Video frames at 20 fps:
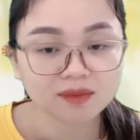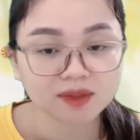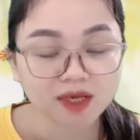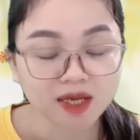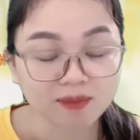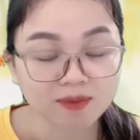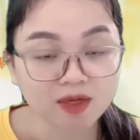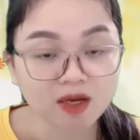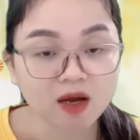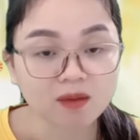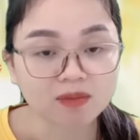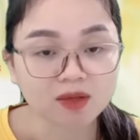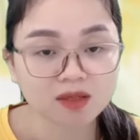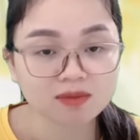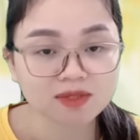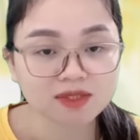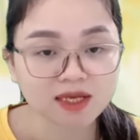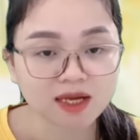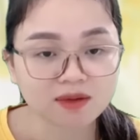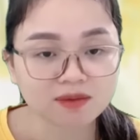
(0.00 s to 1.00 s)
Em đi họp lớp
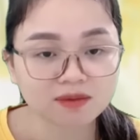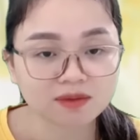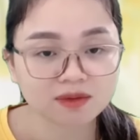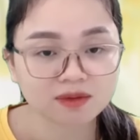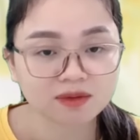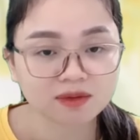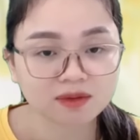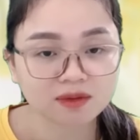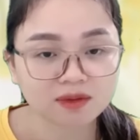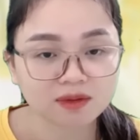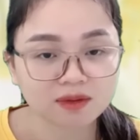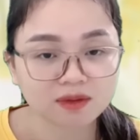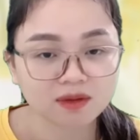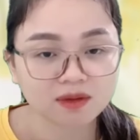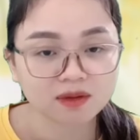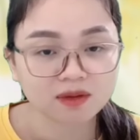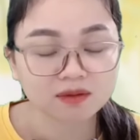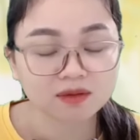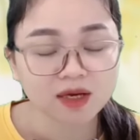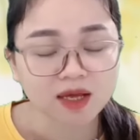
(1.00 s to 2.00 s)
sao
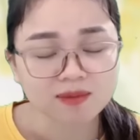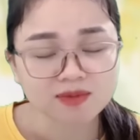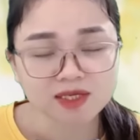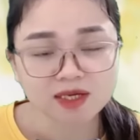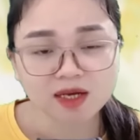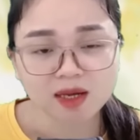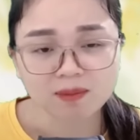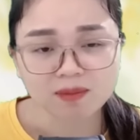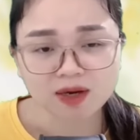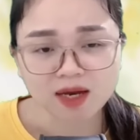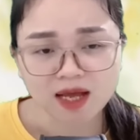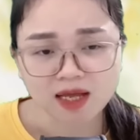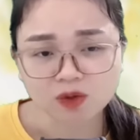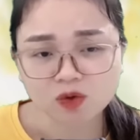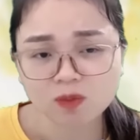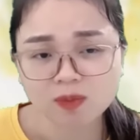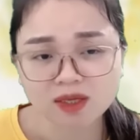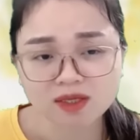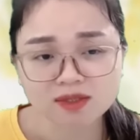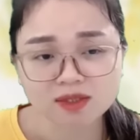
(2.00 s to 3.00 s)
Tức là em sẽ gặp lại
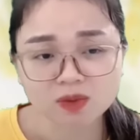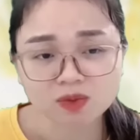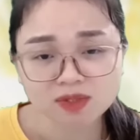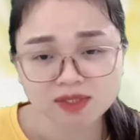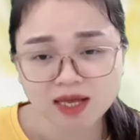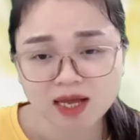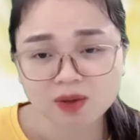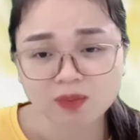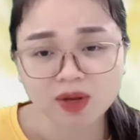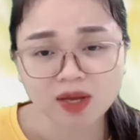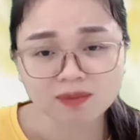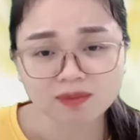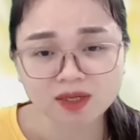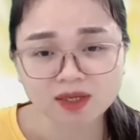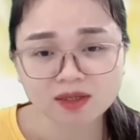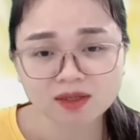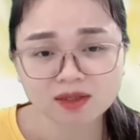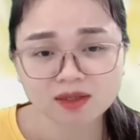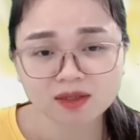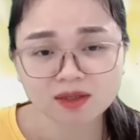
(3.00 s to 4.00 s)
cô bạn xấu xa của em
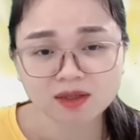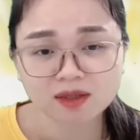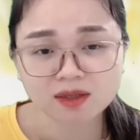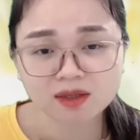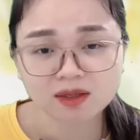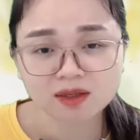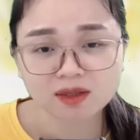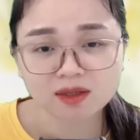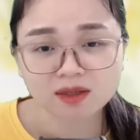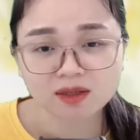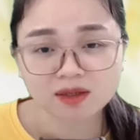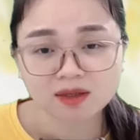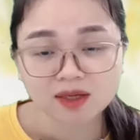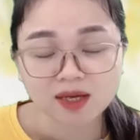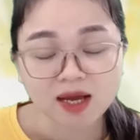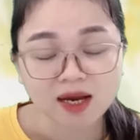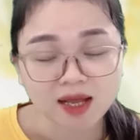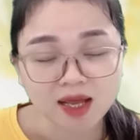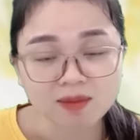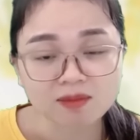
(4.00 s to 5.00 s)
đấy
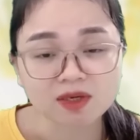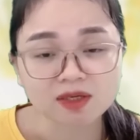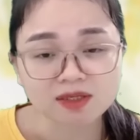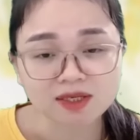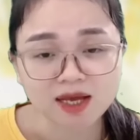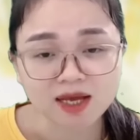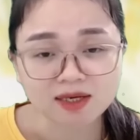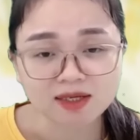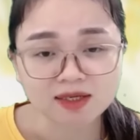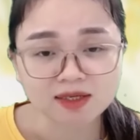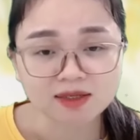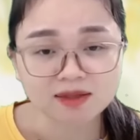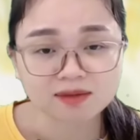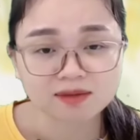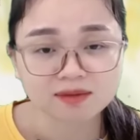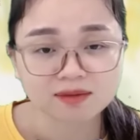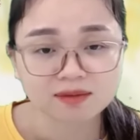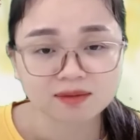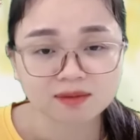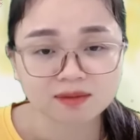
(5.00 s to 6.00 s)
Hay là em ở nhà đi
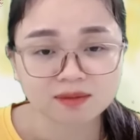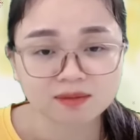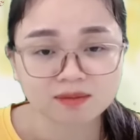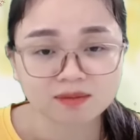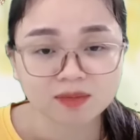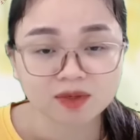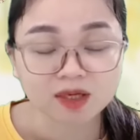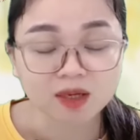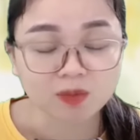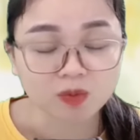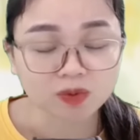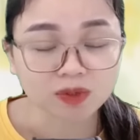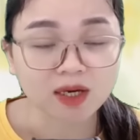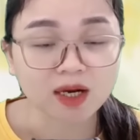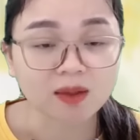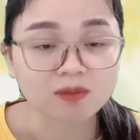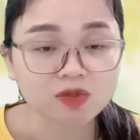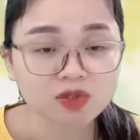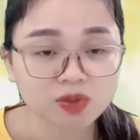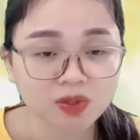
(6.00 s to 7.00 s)
Gặp cô ta
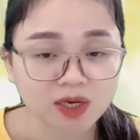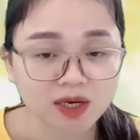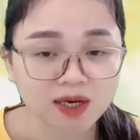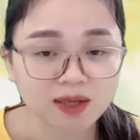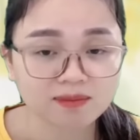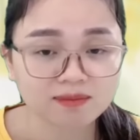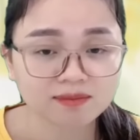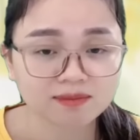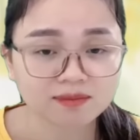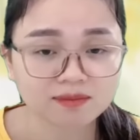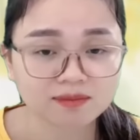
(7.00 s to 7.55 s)
lắm chuyện lắm